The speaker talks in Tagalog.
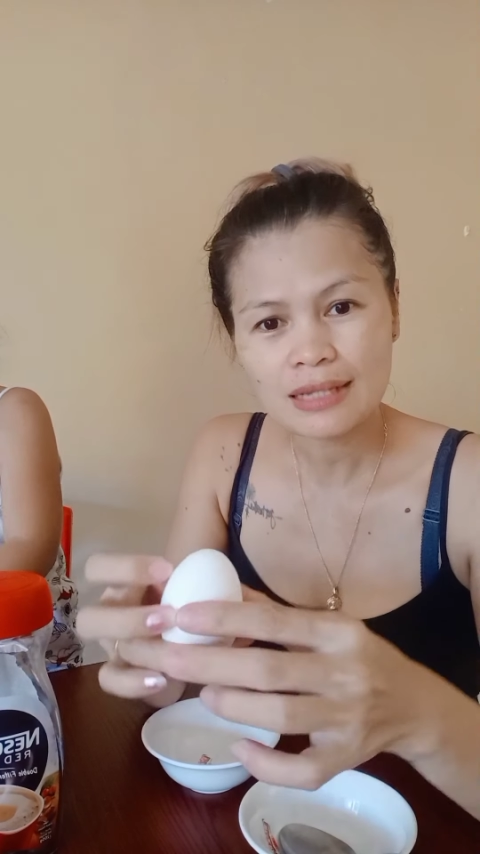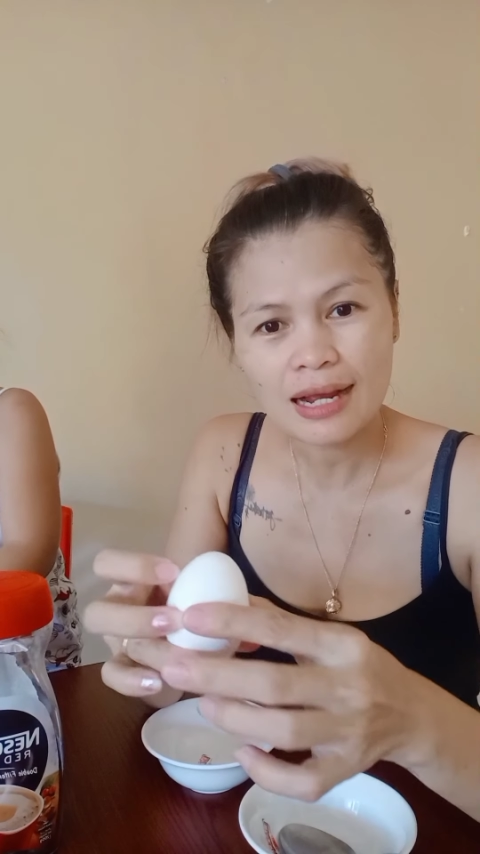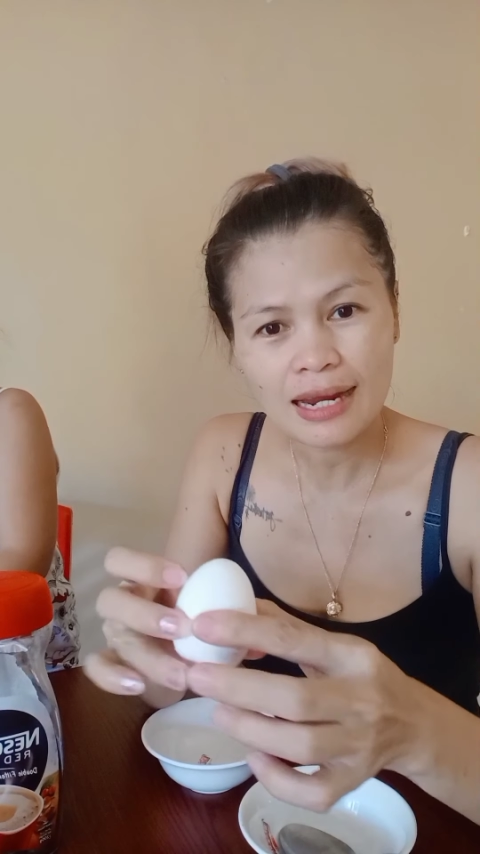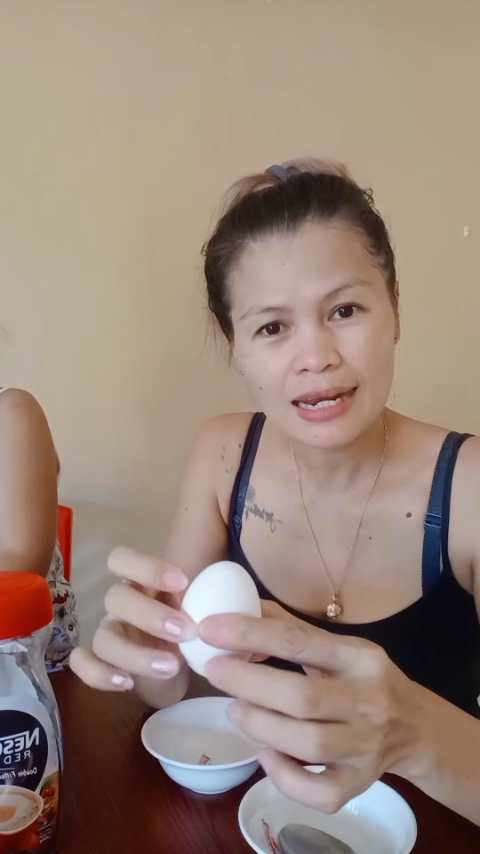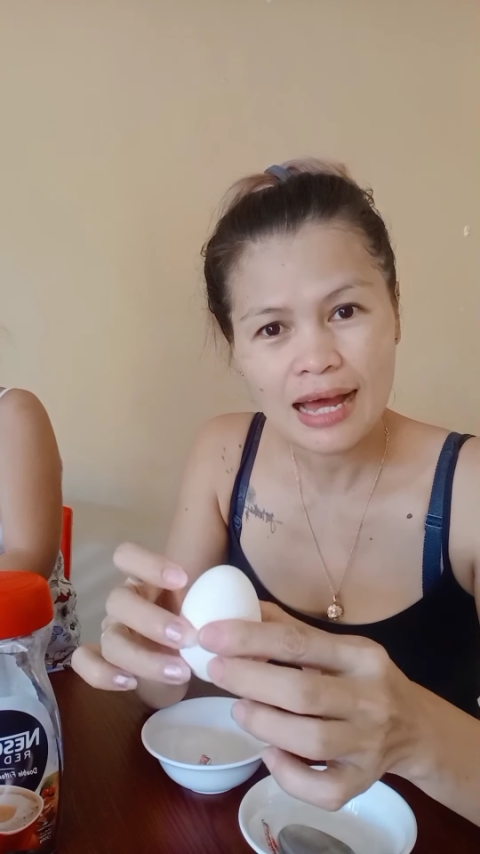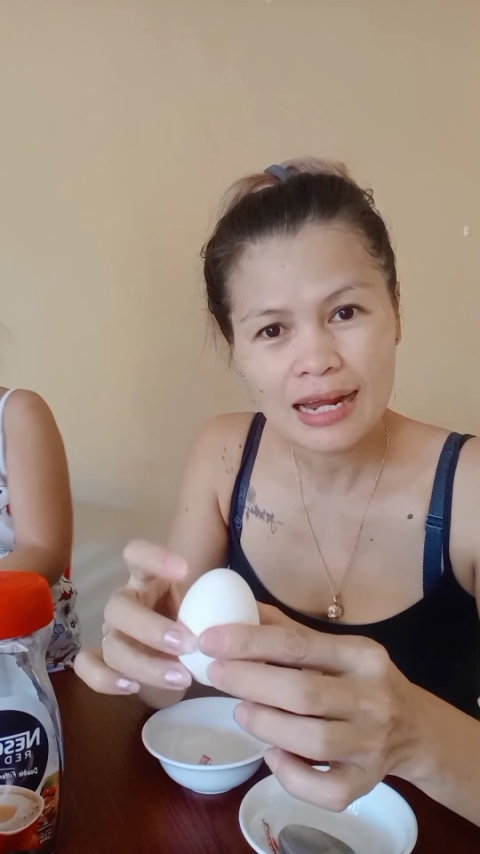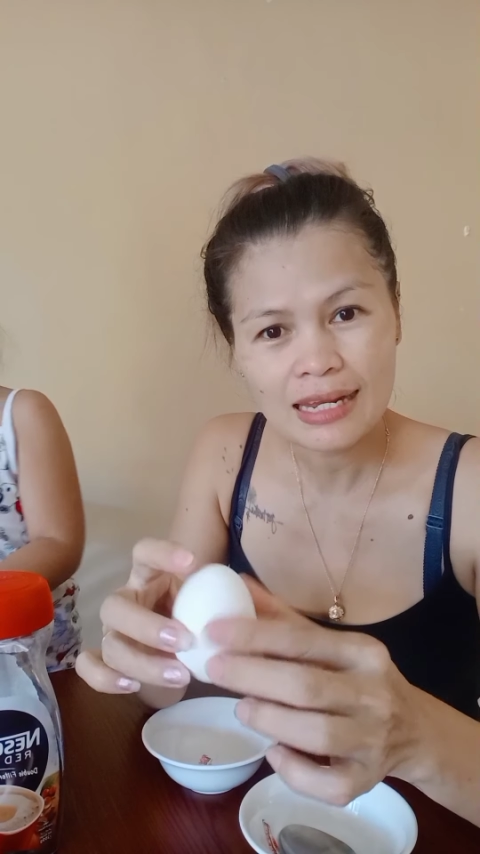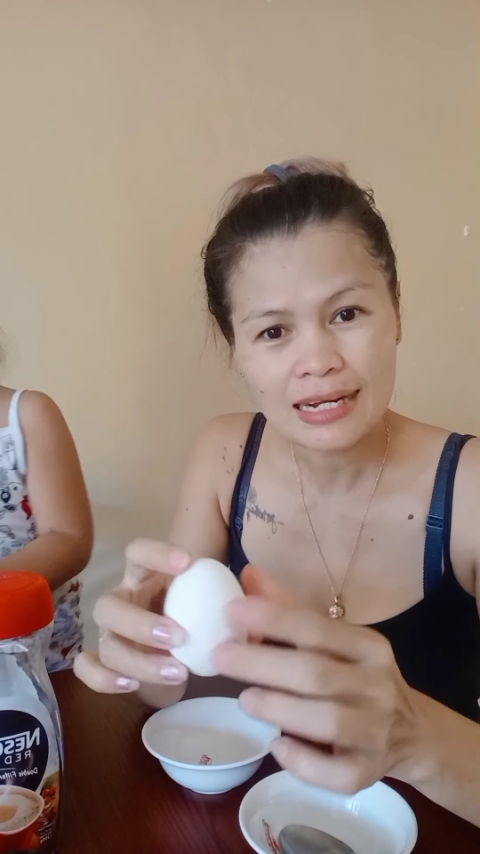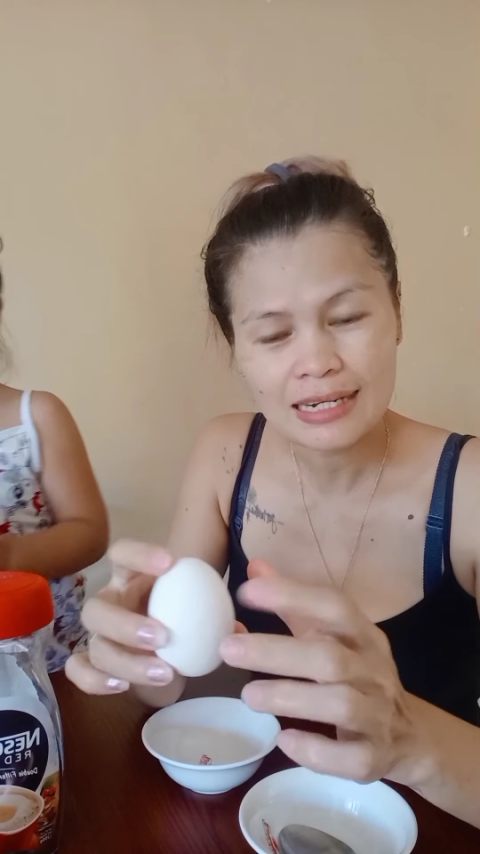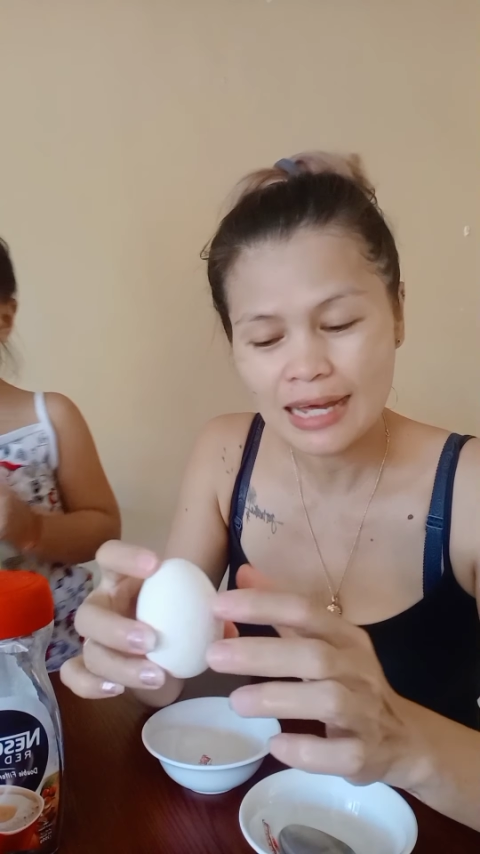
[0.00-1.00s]
kailangan lang
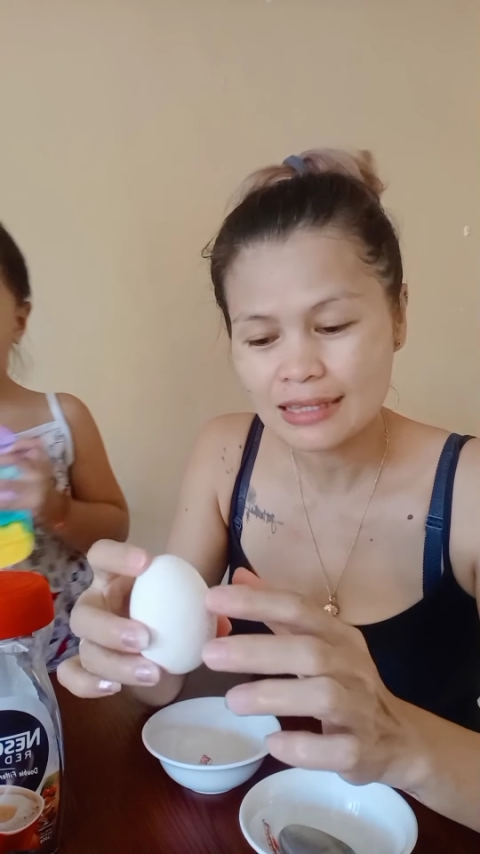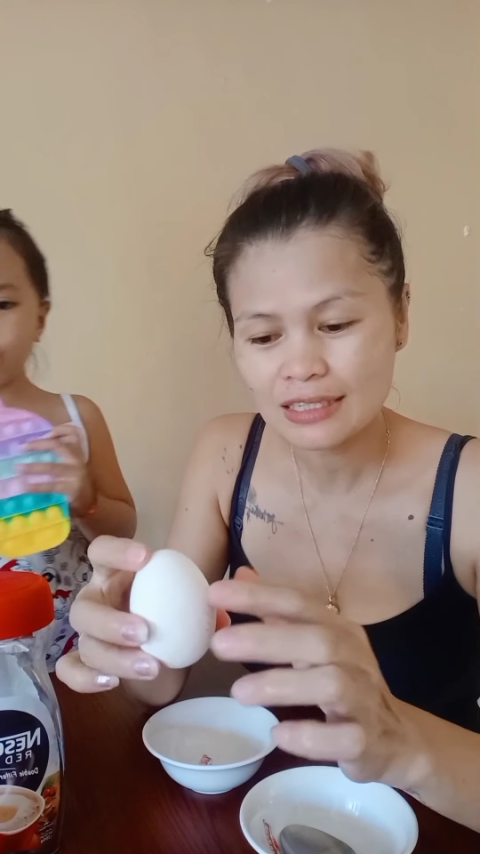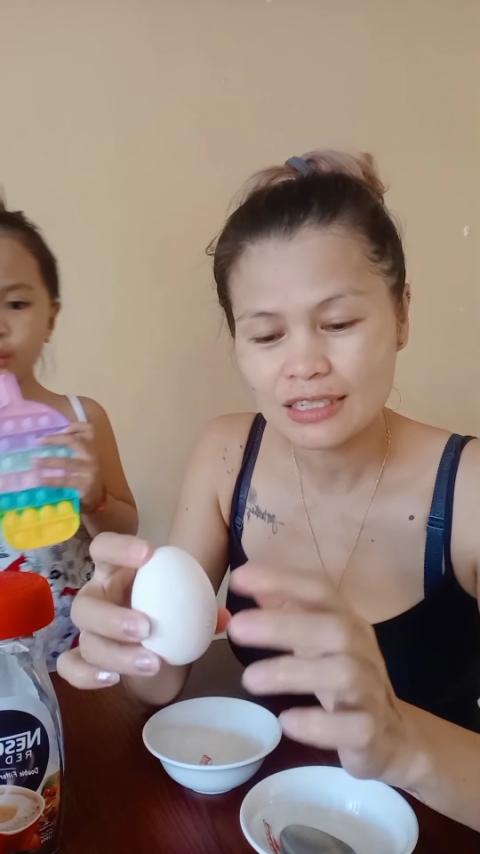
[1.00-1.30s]
natin is